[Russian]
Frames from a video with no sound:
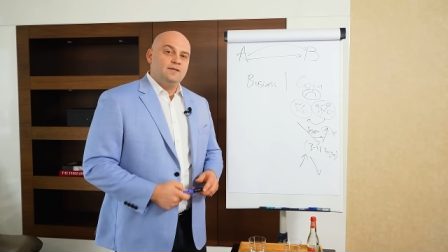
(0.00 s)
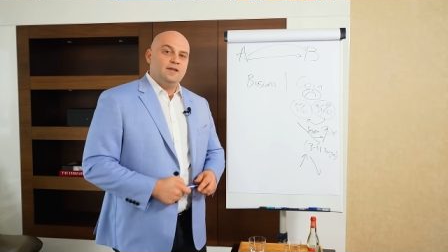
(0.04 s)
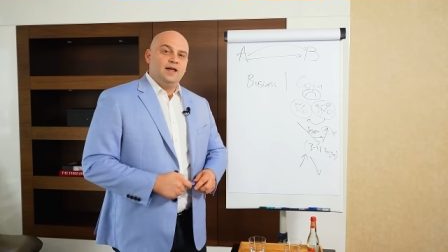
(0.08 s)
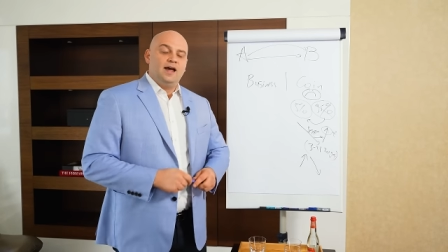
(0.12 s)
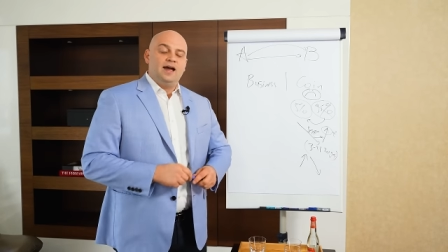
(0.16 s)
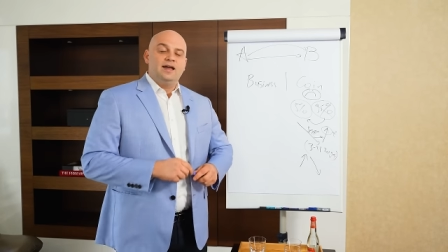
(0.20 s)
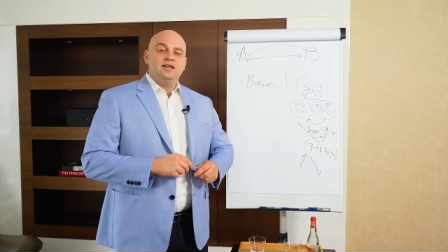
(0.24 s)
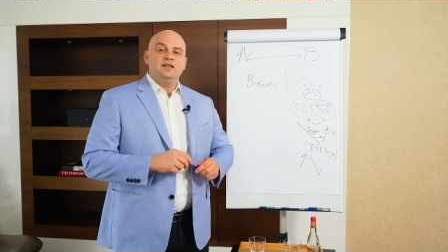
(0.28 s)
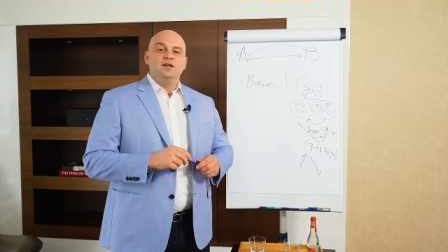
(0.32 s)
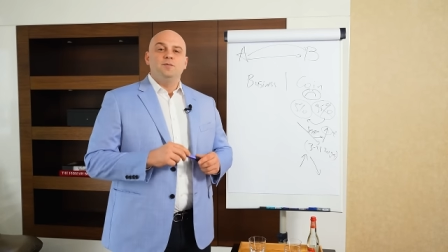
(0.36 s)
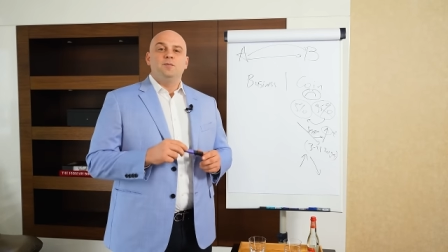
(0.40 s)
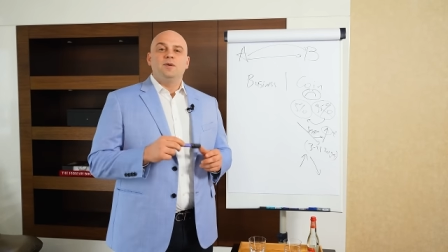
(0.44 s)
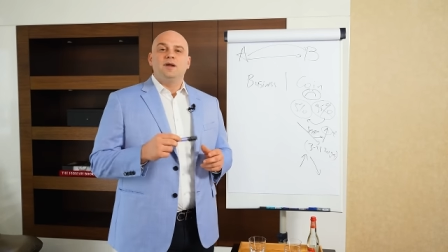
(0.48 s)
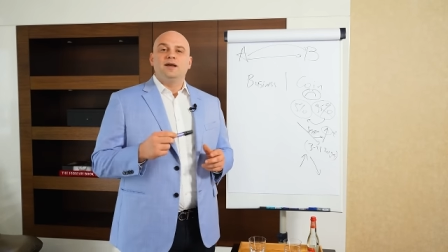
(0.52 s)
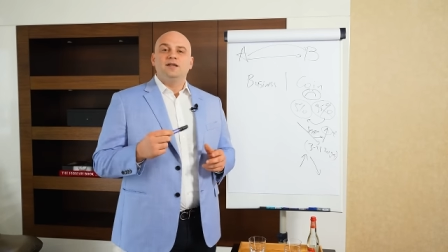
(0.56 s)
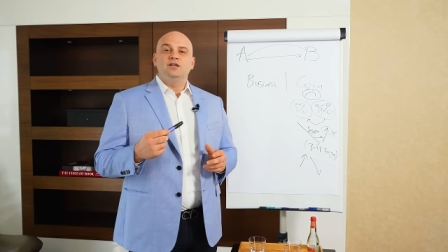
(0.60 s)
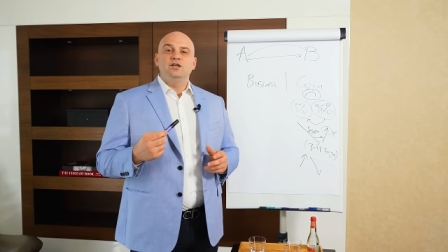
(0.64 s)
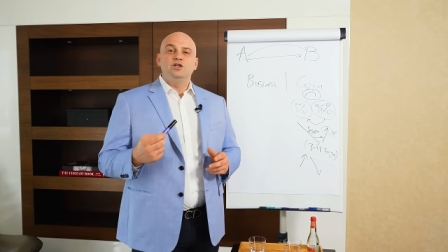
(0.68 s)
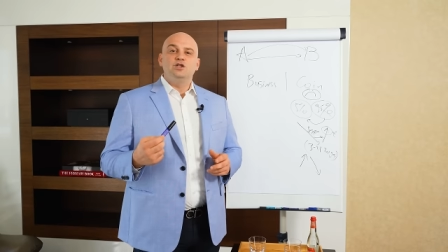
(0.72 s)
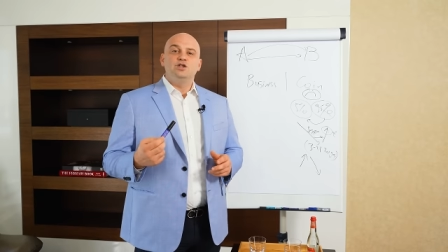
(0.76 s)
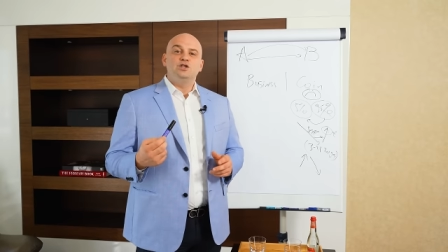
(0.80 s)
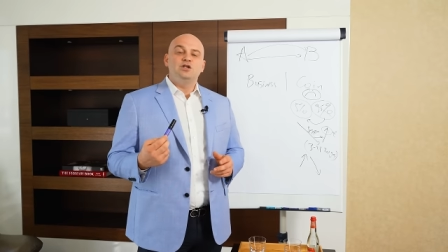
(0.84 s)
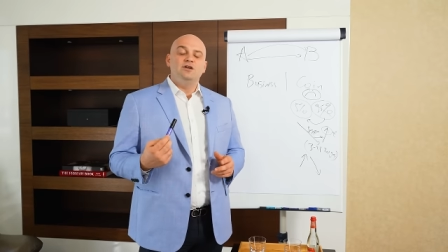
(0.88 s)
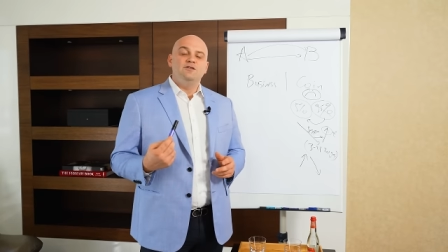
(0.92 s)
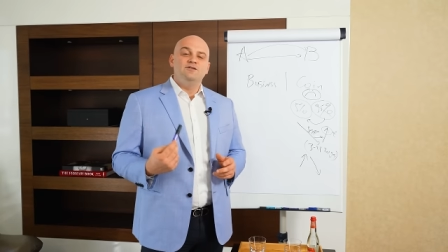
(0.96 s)
Они
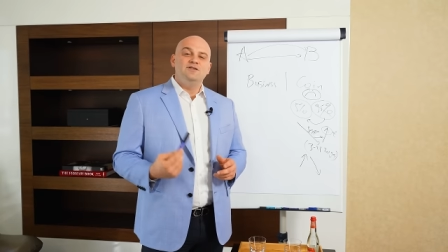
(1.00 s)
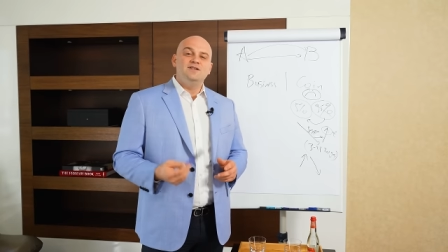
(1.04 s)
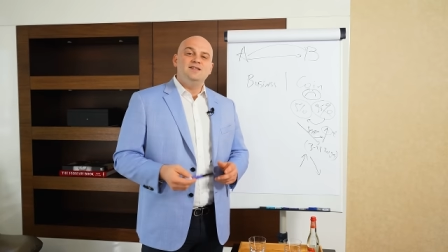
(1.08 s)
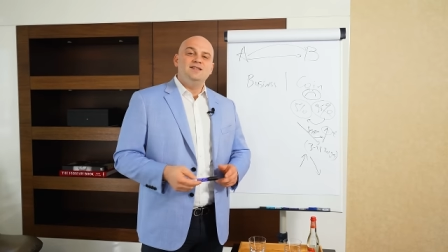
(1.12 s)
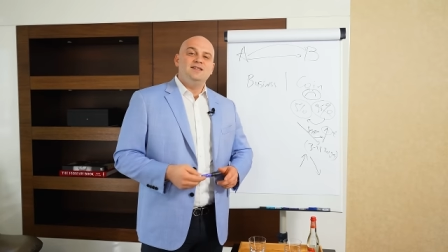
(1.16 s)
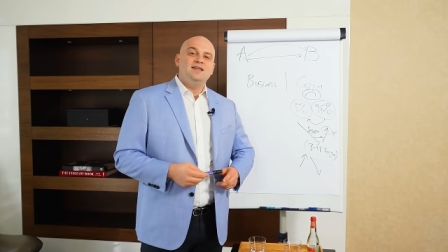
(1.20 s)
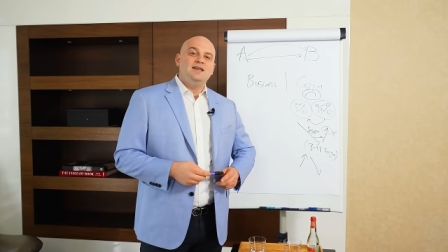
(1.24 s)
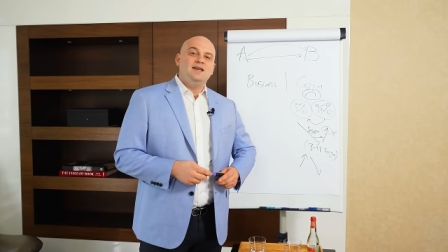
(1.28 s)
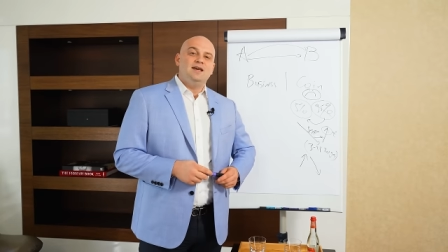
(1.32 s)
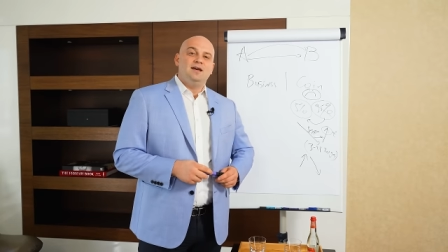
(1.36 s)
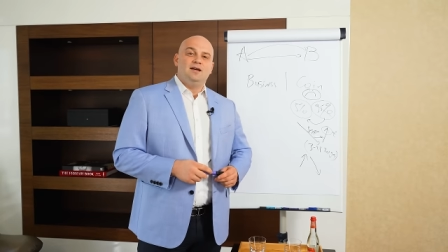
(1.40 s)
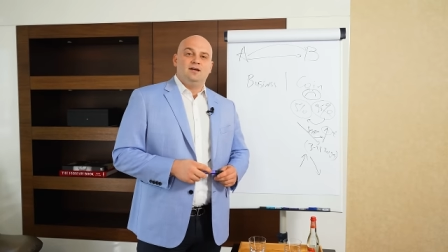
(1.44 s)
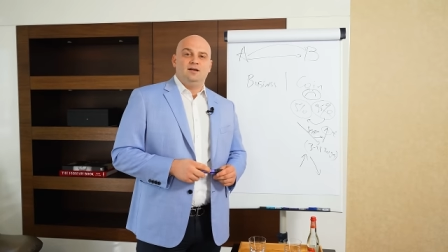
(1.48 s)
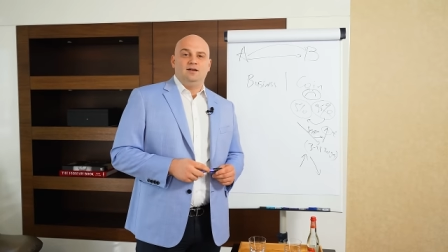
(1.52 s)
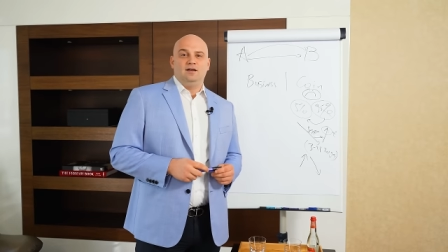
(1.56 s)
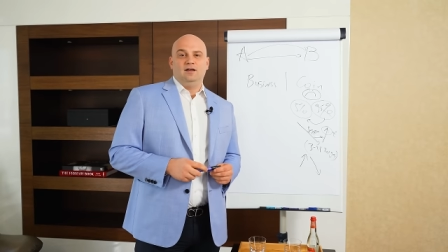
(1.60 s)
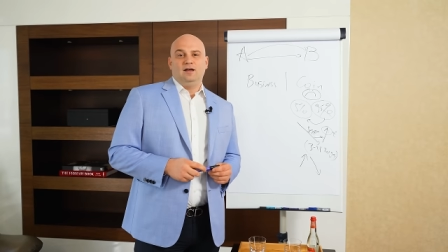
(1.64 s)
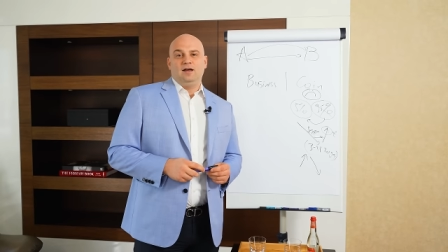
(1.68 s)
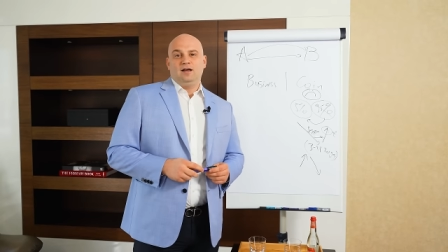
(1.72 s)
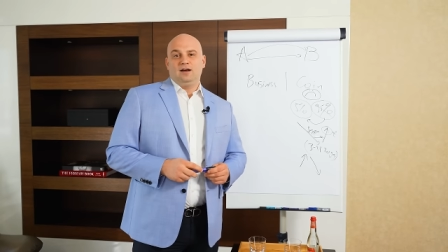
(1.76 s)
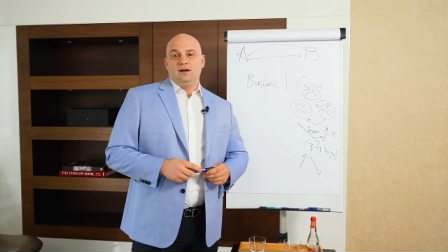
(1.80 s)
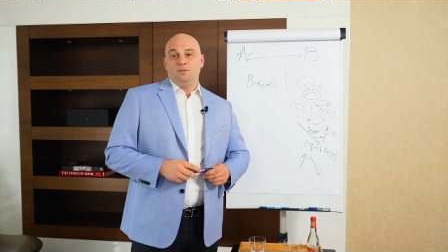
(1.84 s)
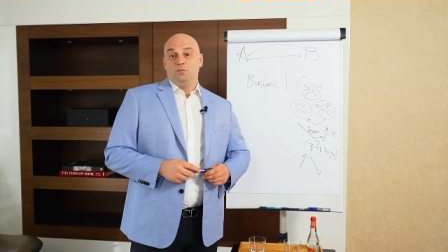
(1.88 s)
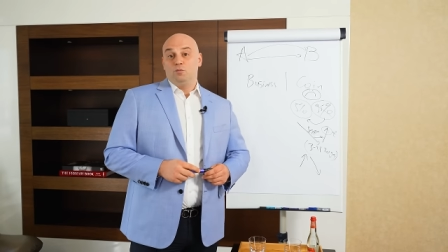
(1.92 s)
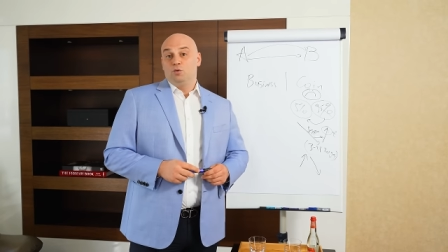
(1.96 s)
практически все
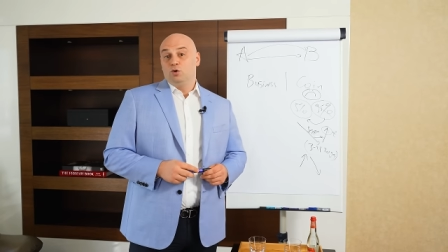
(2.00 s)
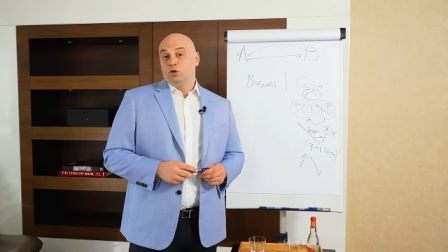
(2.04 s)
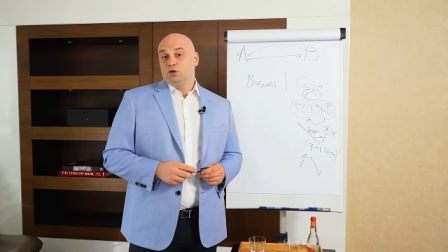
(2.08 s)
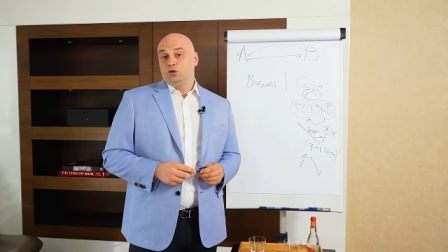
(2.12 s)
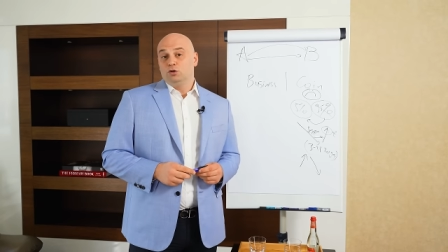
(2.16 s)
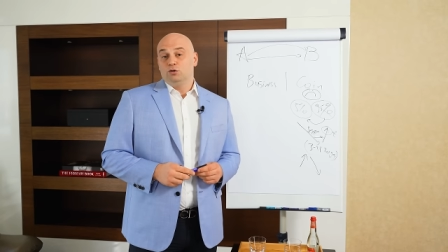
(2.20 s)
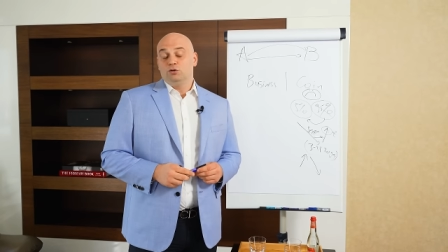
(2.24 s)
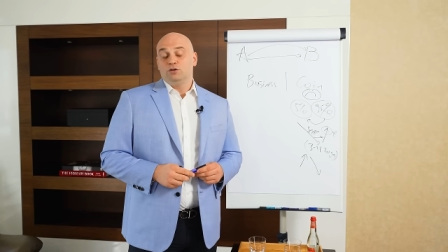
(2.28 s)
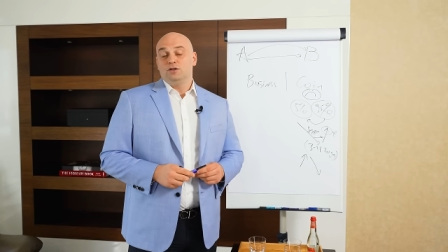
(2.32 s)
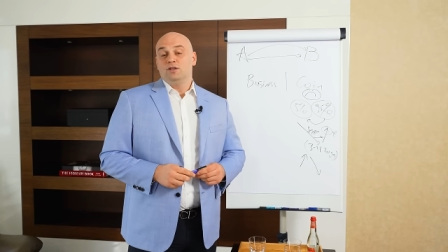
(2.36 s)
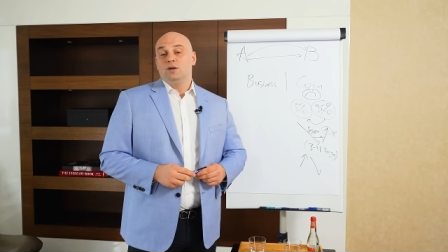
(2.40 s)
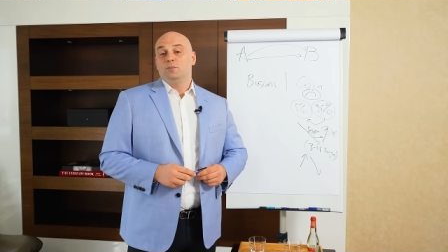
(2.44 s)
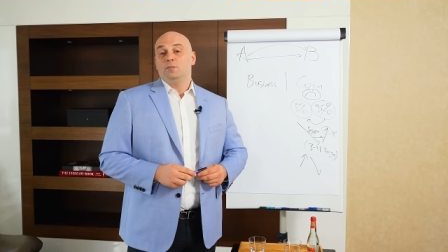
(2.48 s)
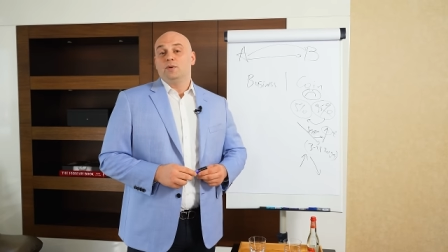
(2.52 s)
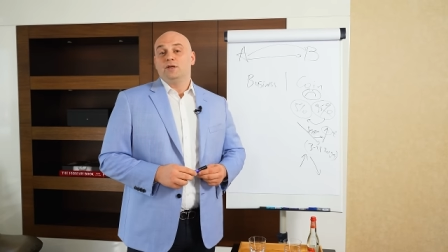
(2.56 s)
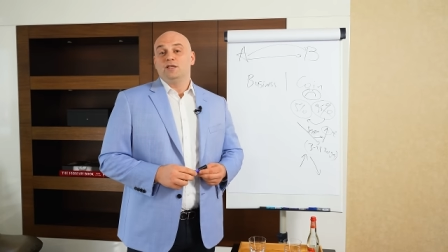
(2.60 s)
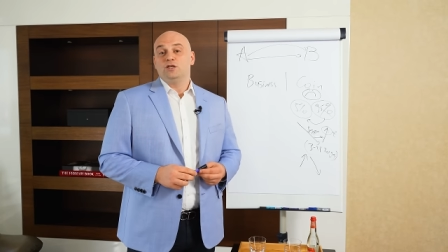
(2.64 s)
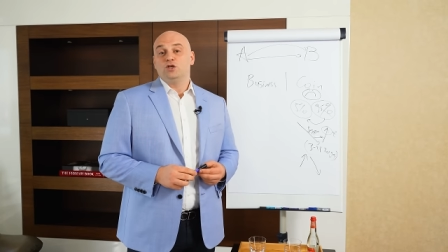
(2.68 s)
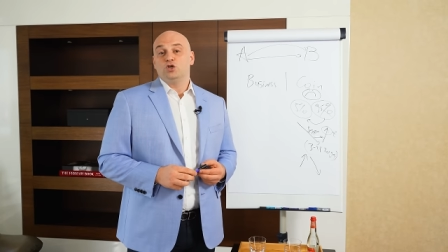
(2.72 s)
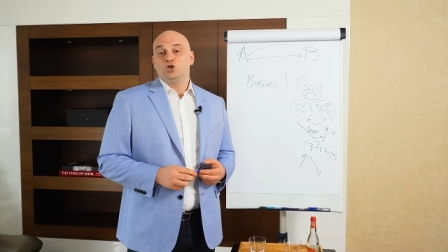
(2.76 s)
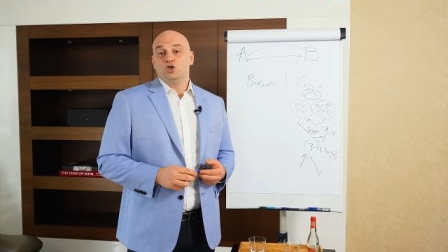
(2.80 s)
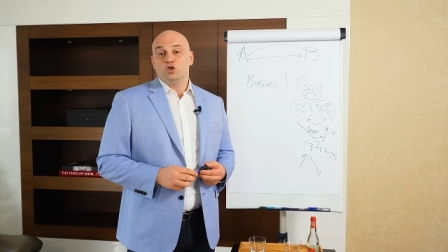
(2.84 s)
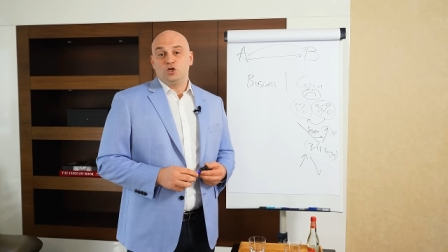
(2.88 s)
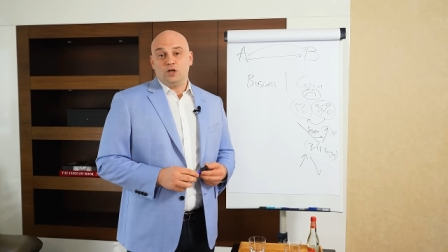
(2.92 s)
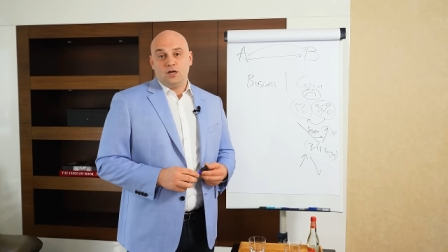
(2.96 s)
работают на
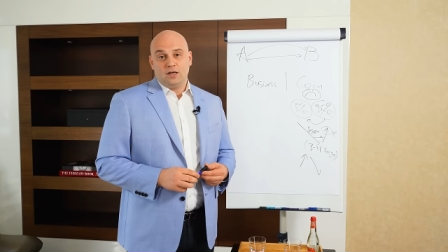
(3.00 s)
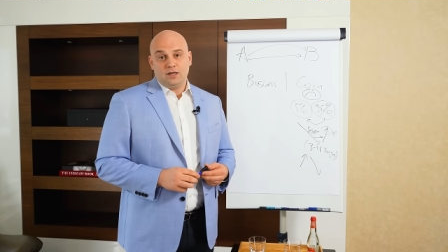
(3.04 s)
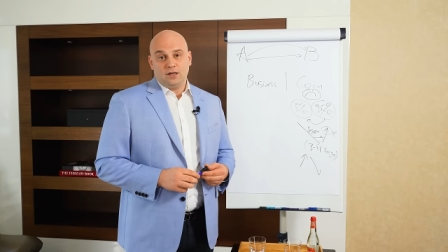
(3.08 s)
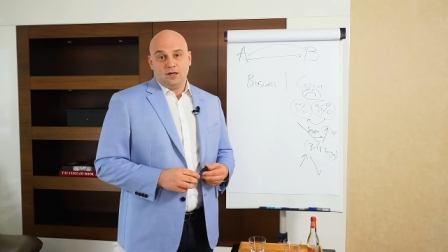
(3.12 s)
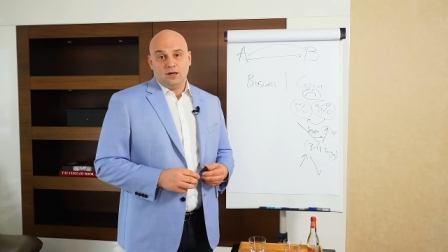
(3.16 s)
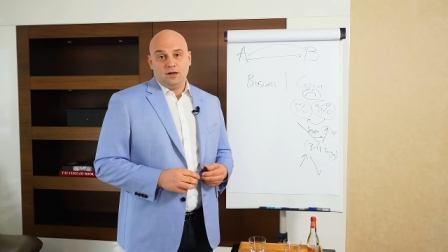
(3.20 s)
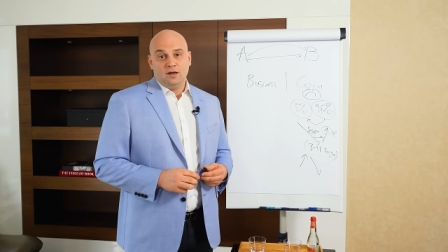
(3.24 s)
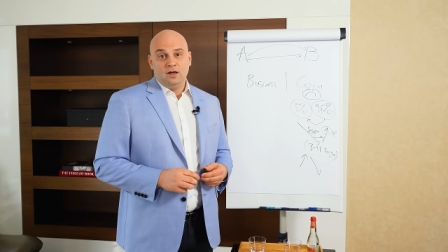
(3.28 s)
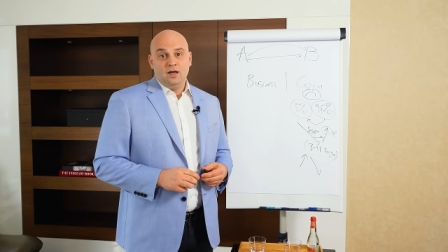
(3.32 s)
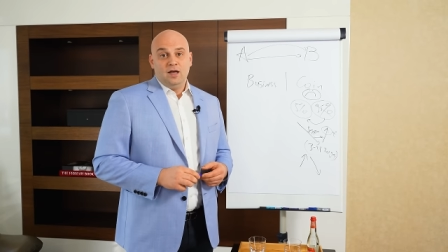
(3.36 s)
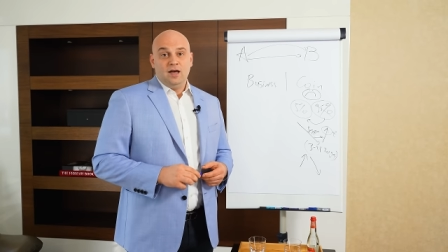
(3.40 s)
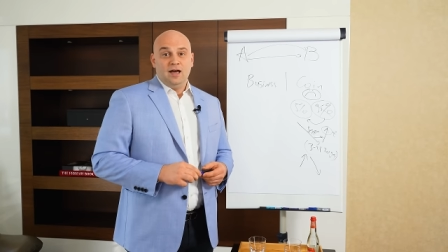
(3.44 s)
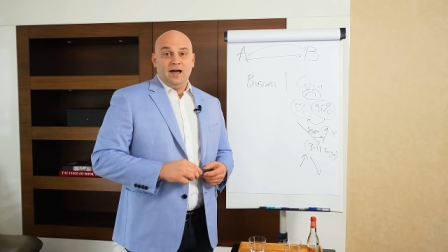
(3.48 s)
понижение.